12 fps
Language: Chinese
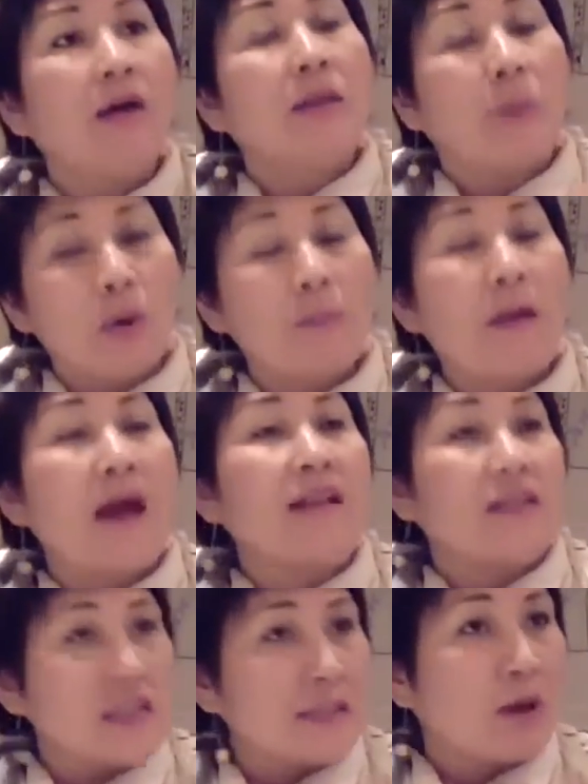那么会把你
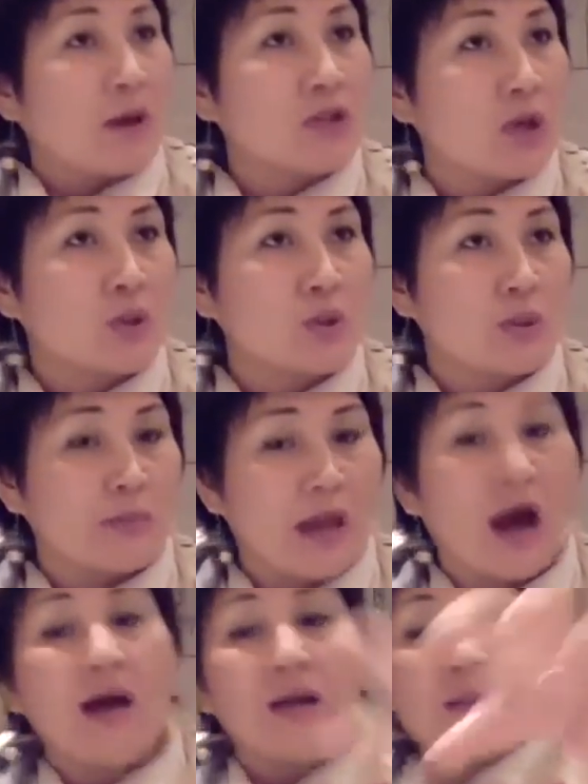细胞造成什么样？
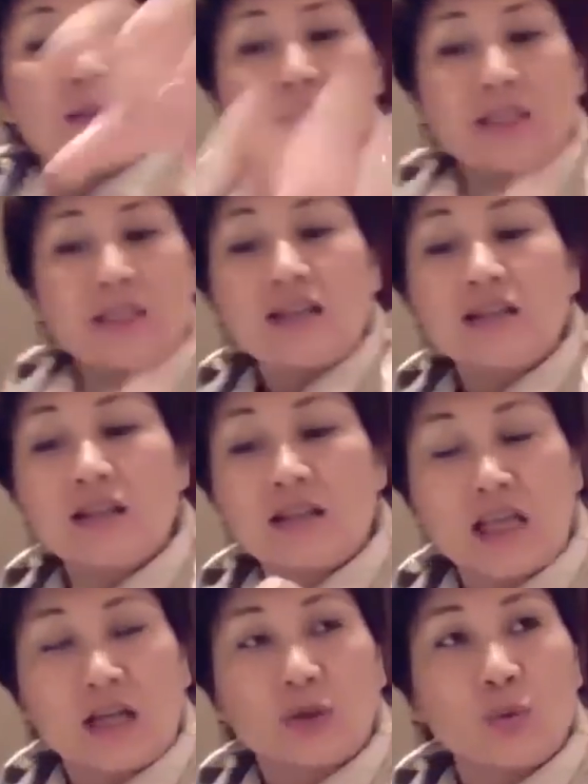那么结石的
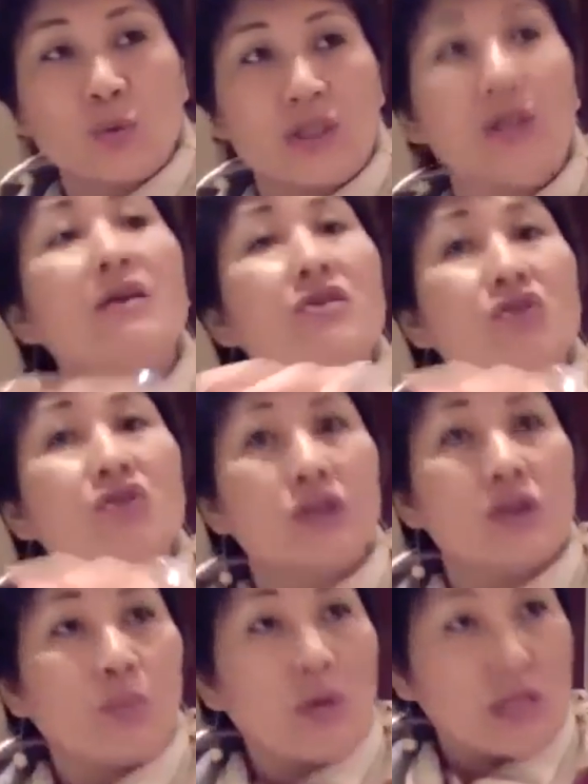这个东西
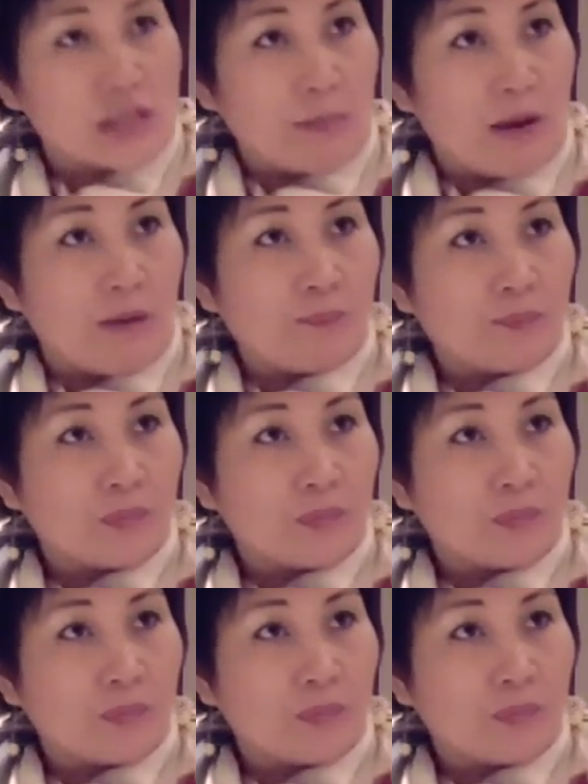是为什么？